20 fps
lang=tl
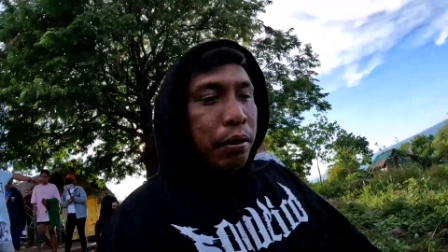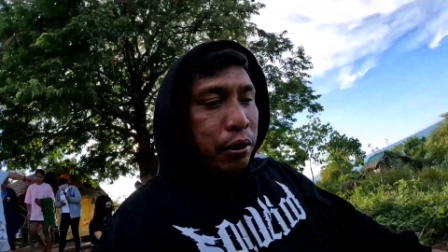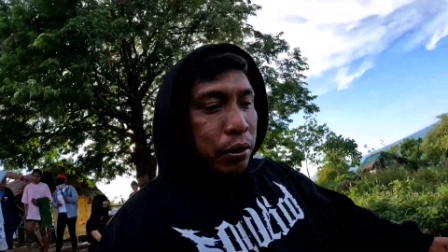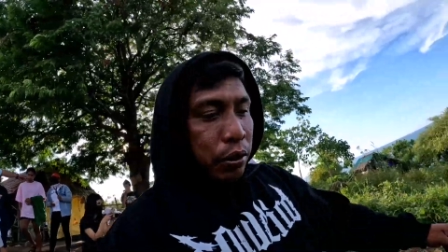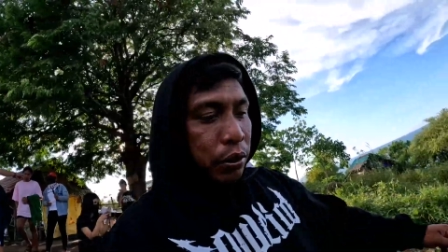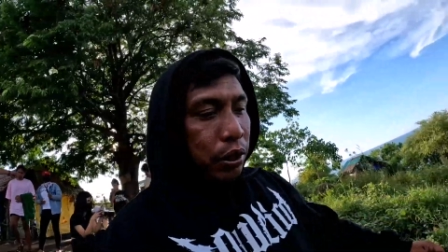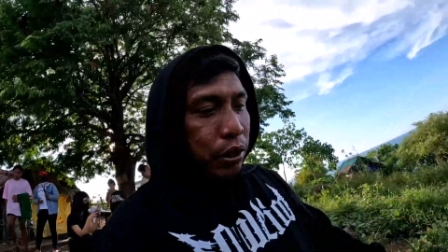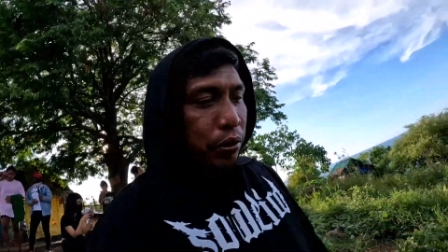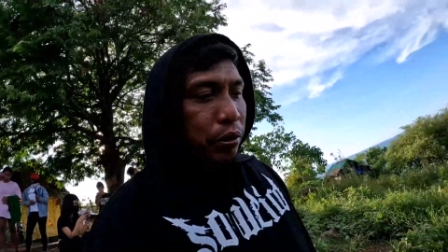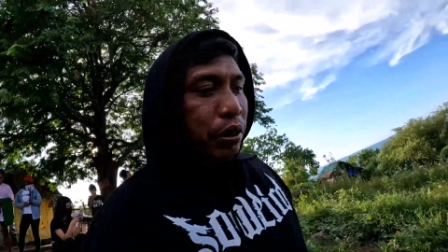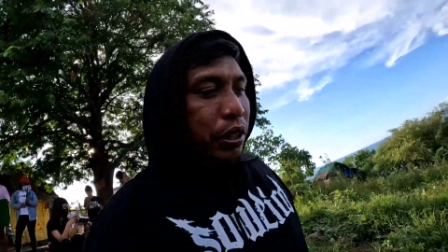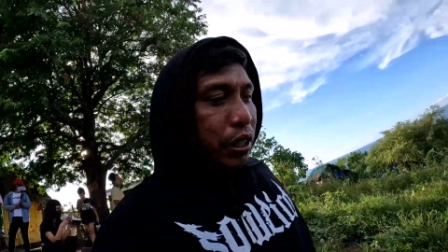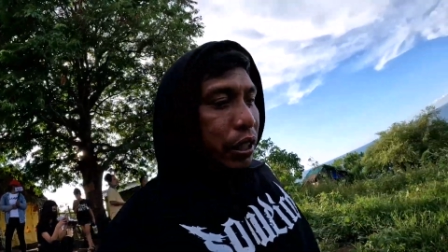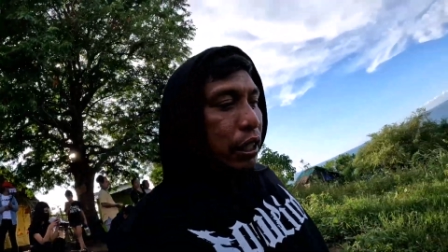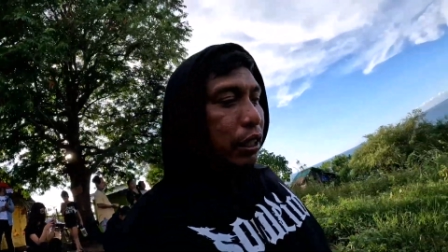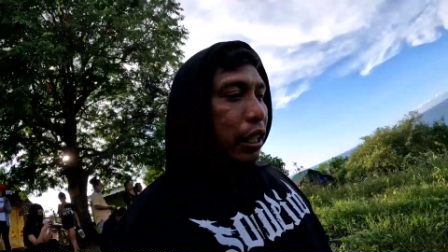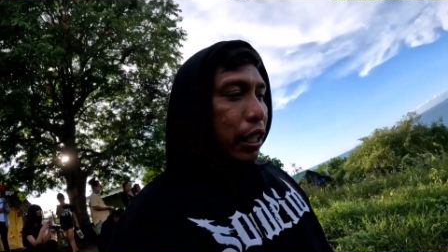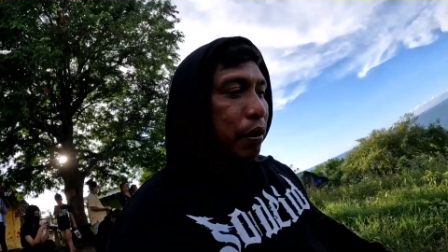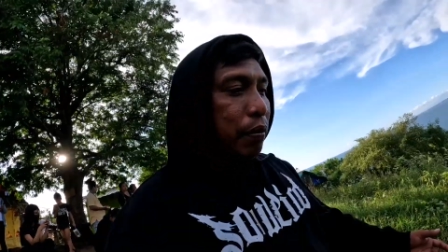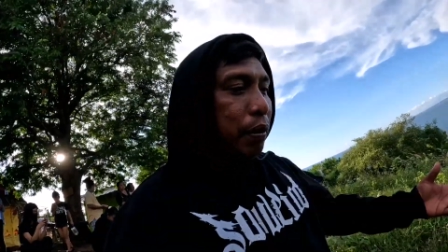mag-unti-unti
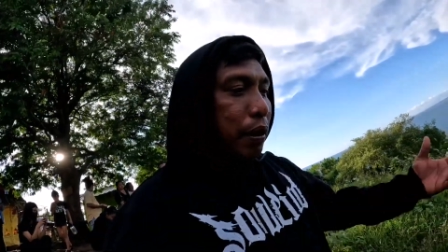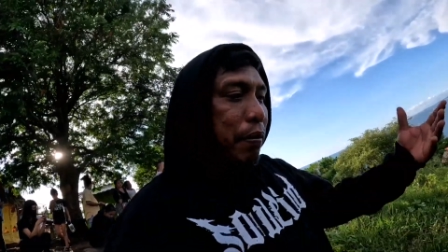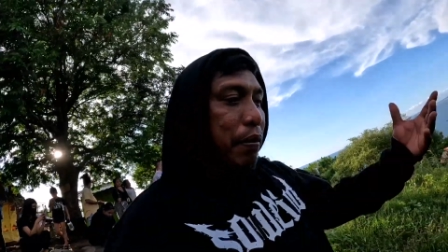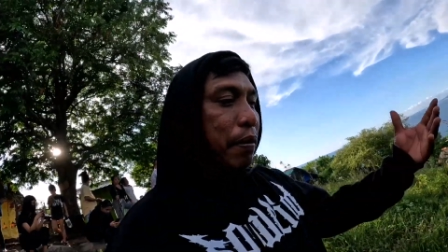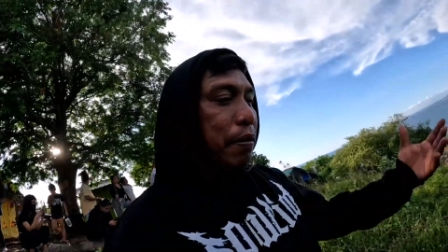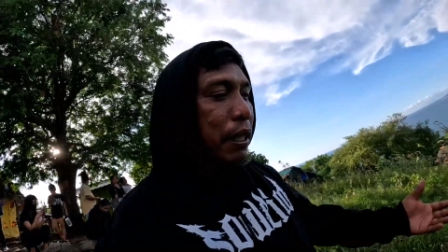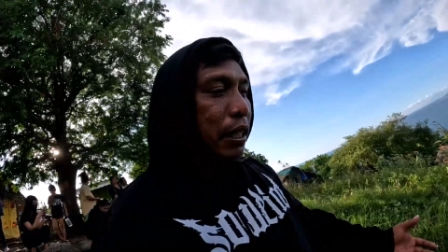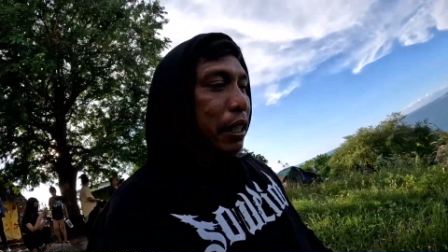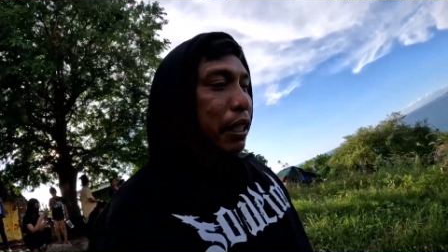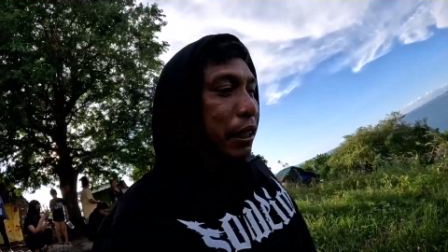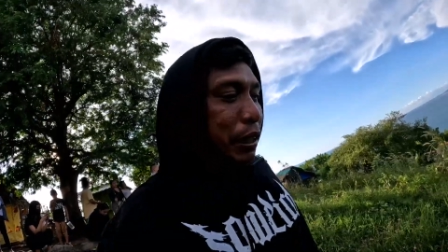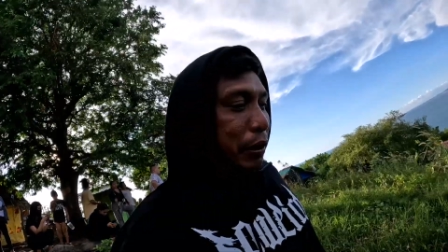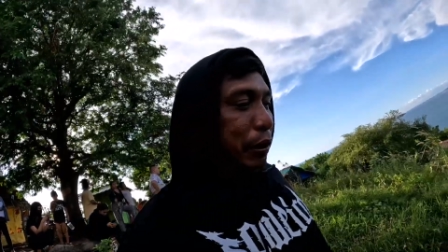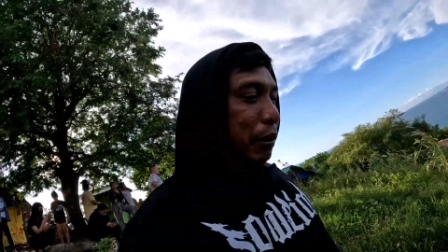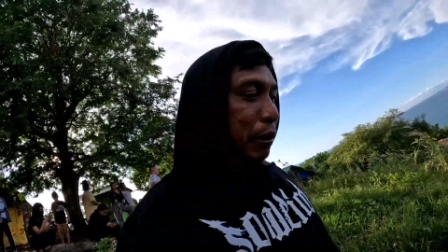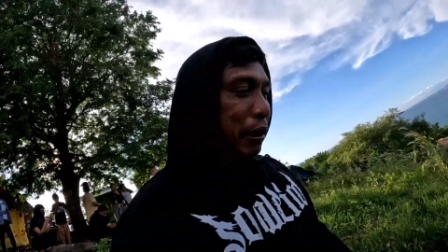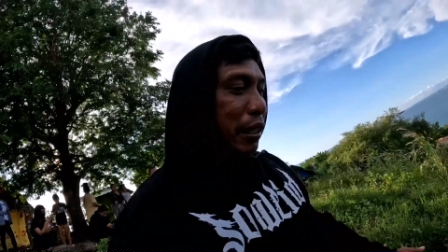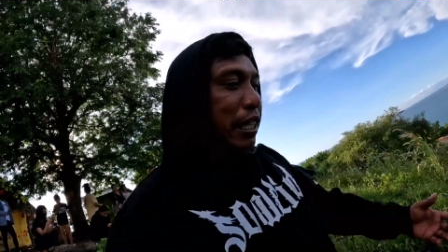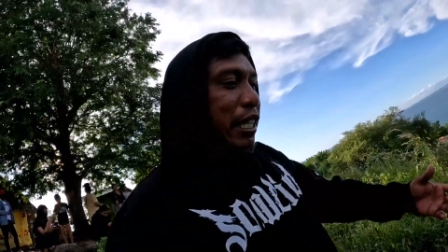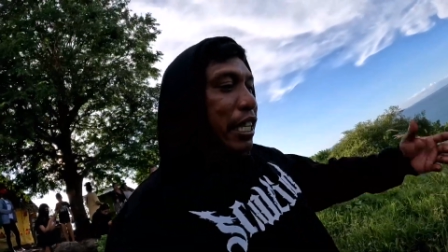na tayong bababa dito.
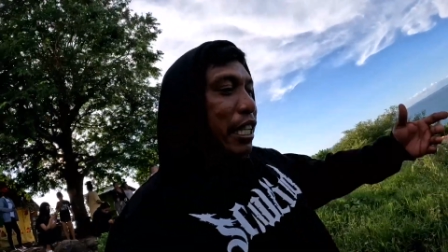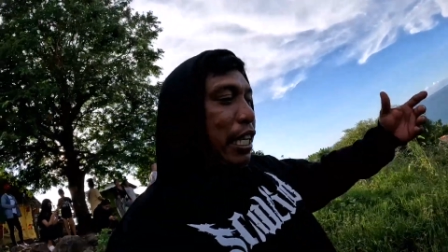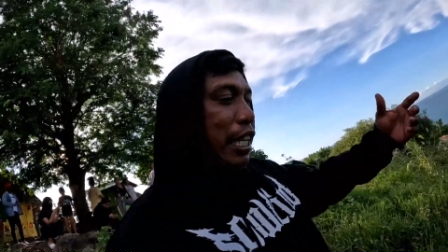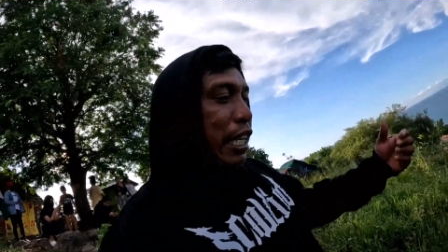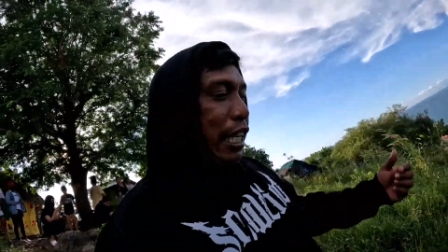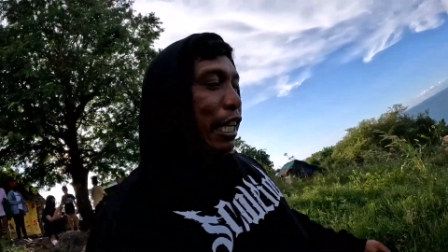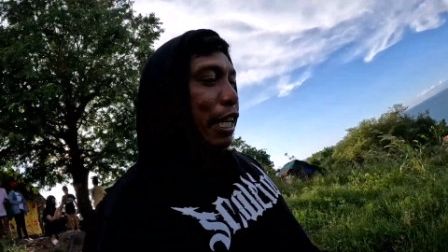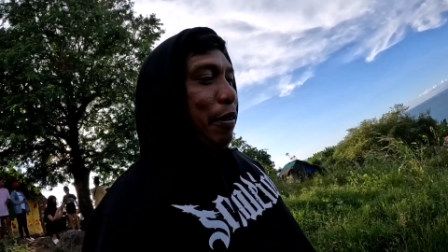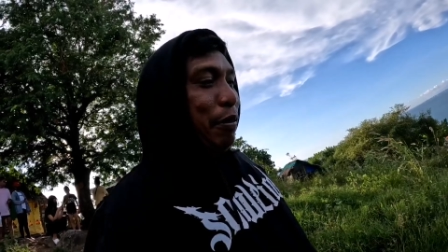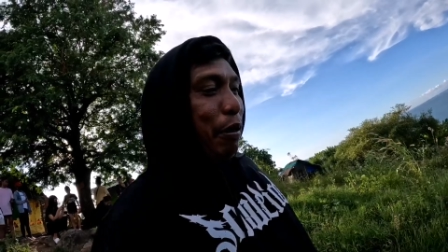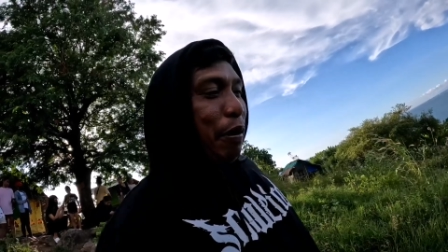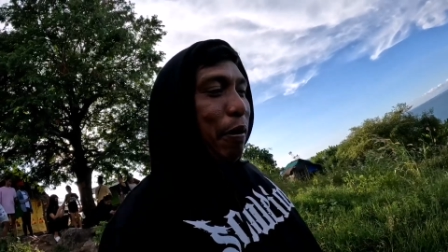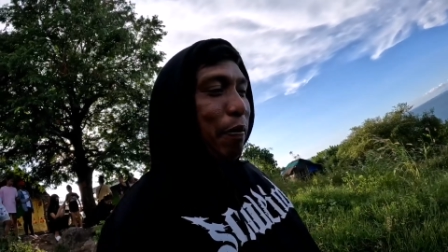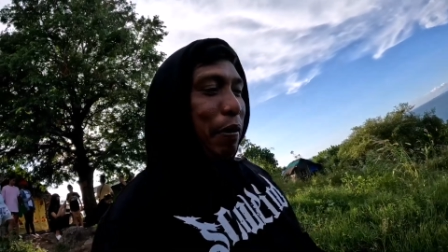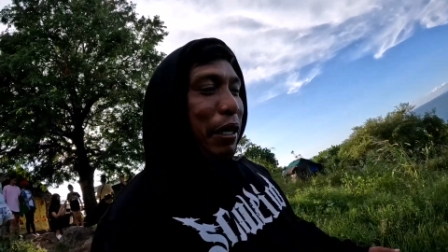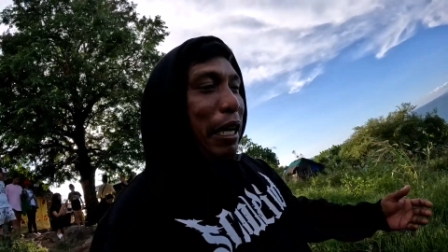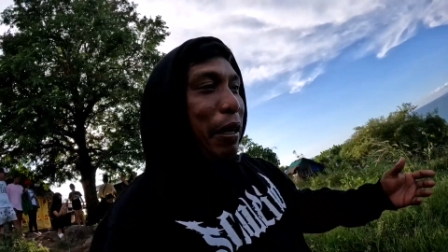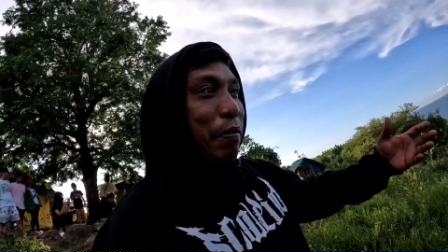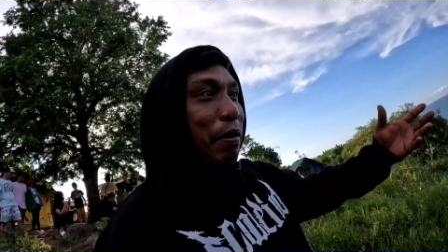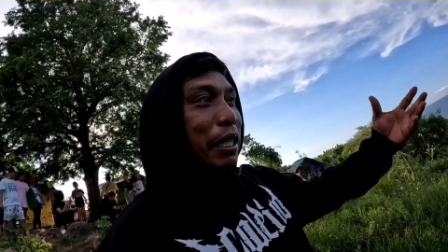Ah,
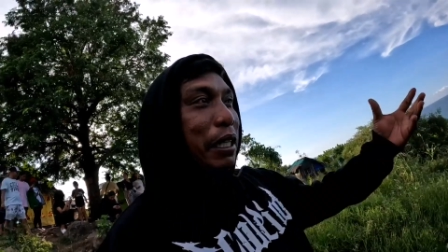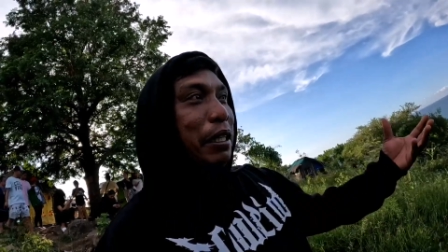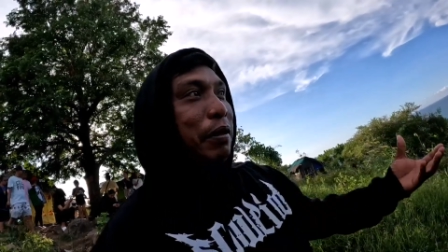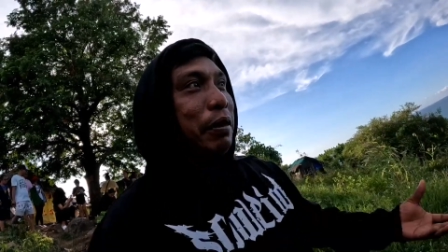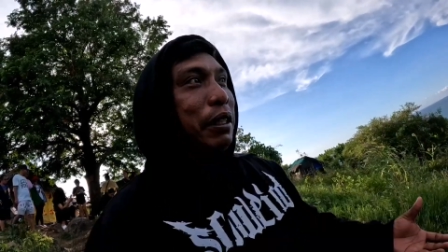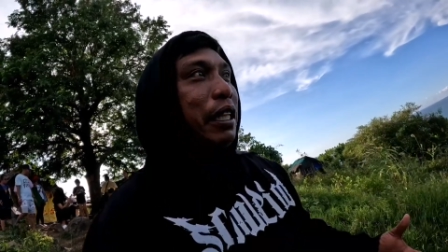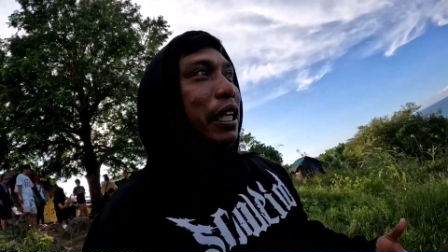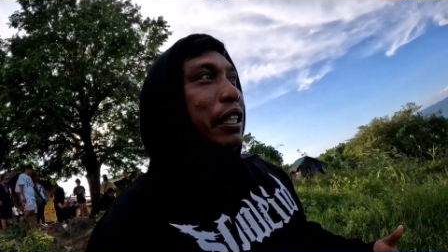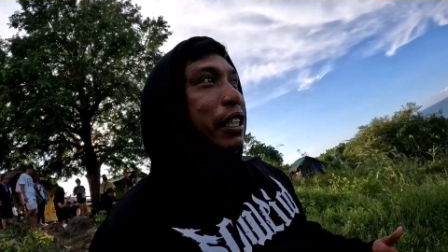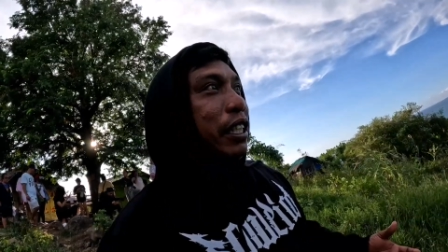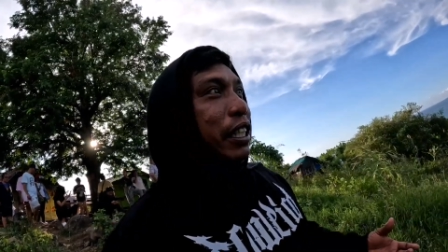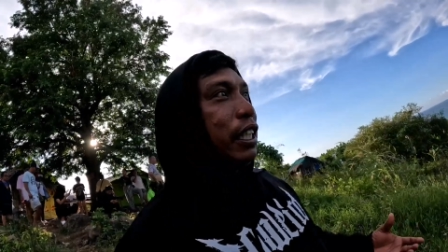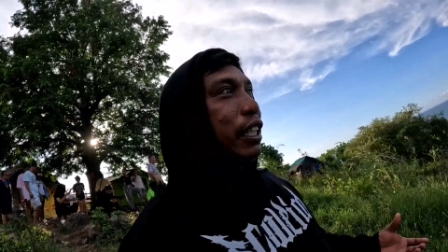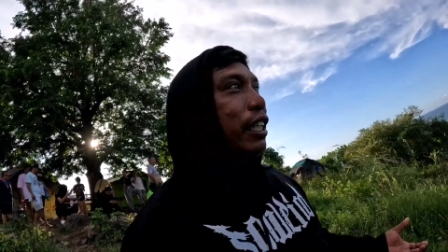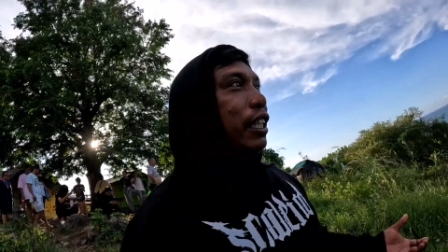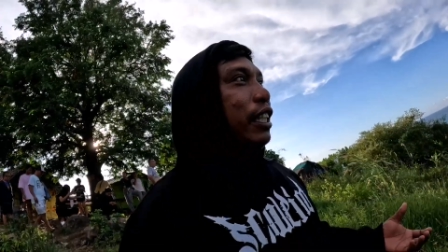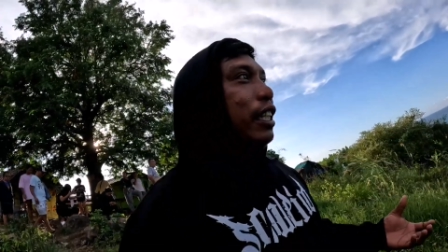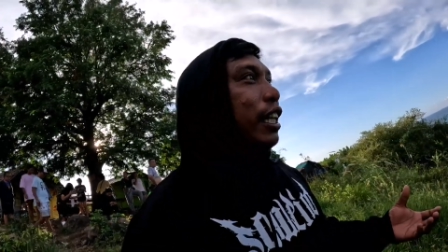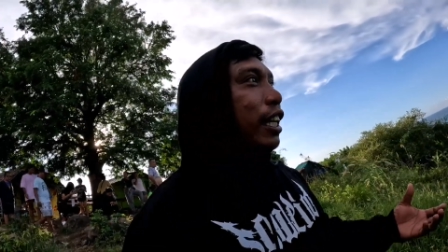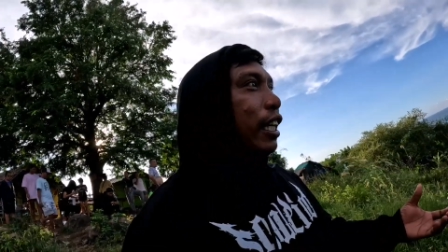mapapalaban na naman tayo
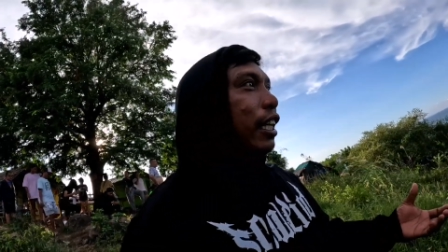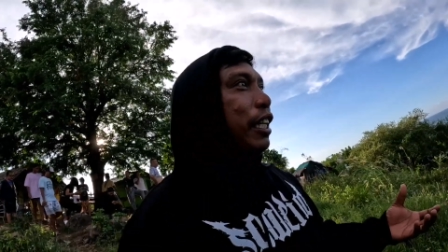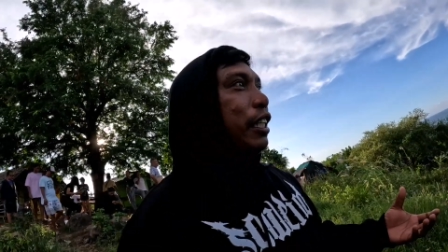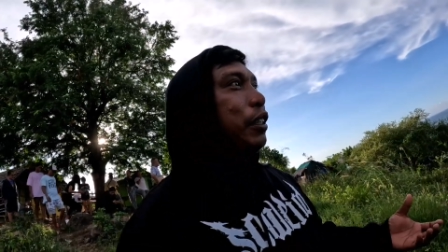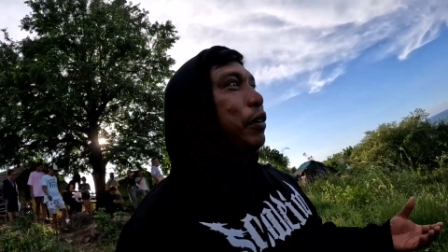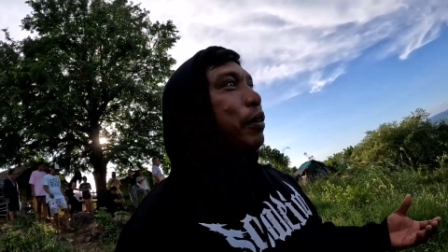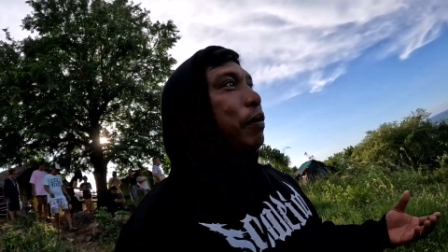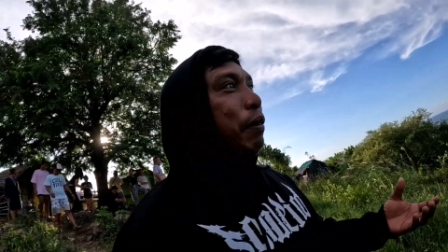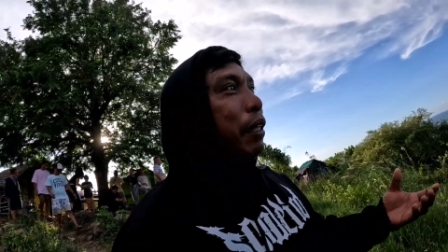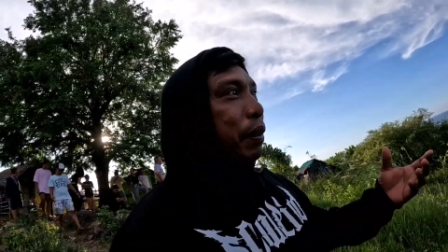ng lakaran nyo.